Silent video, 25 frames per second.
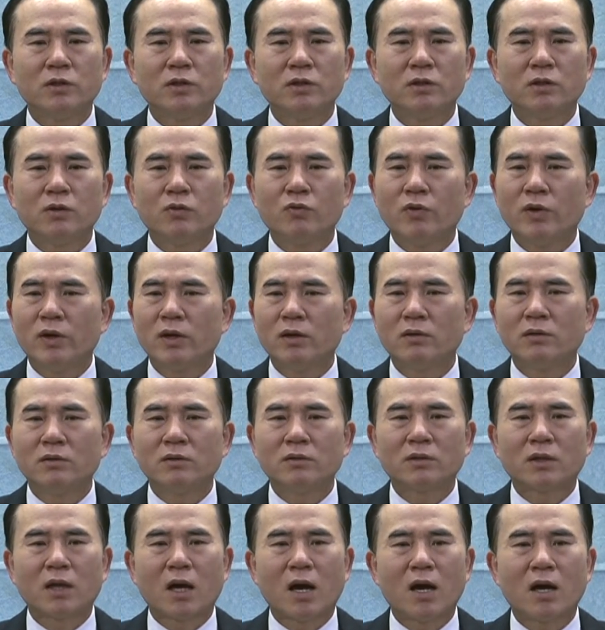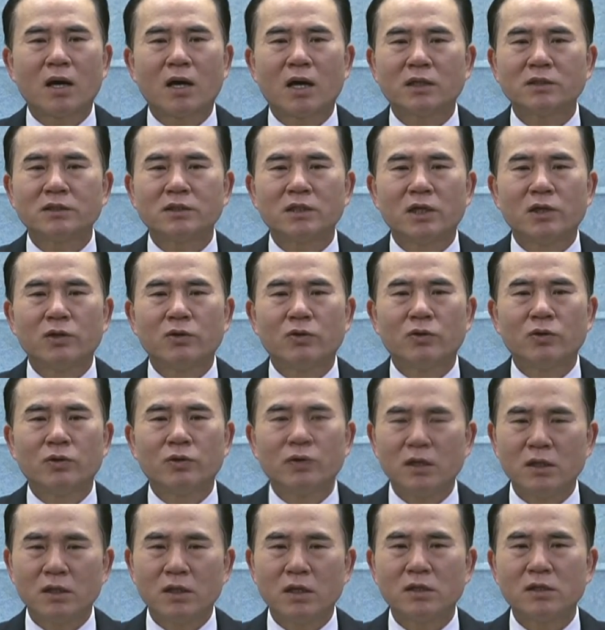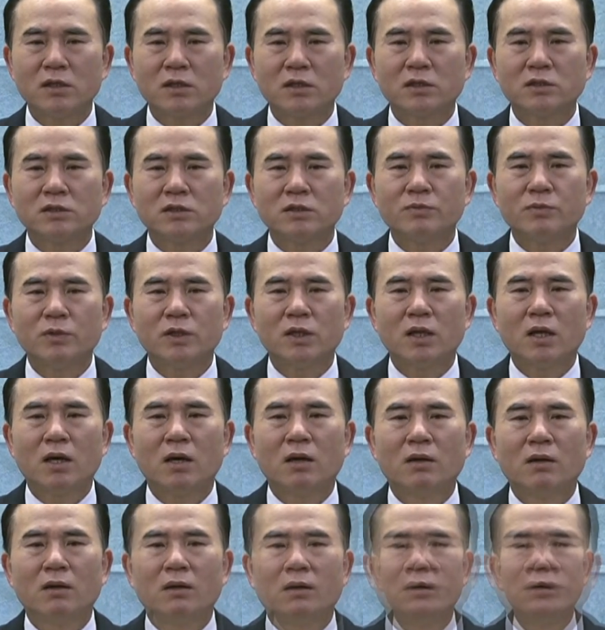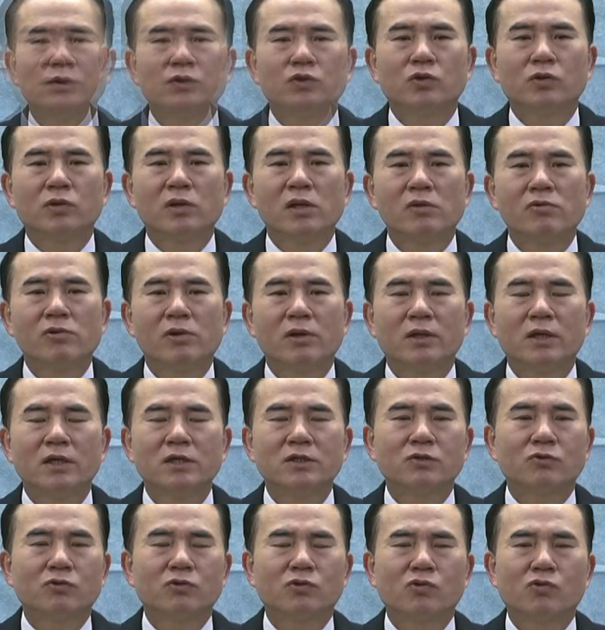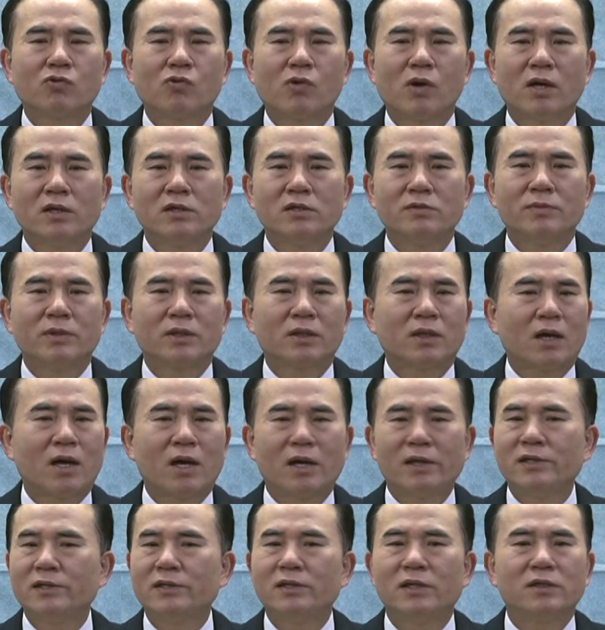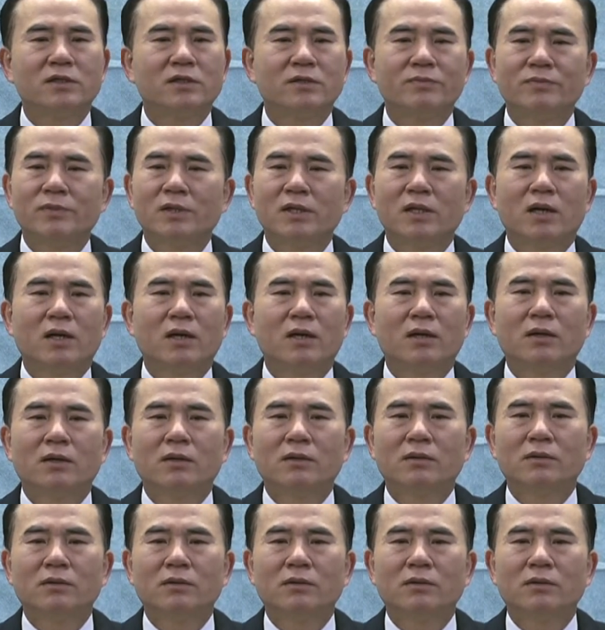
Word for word: 이거 외에는 다 가짜요. 이단인 것입니다. 시종일관는 예수 그리스도가 아니면 다 이단입니다.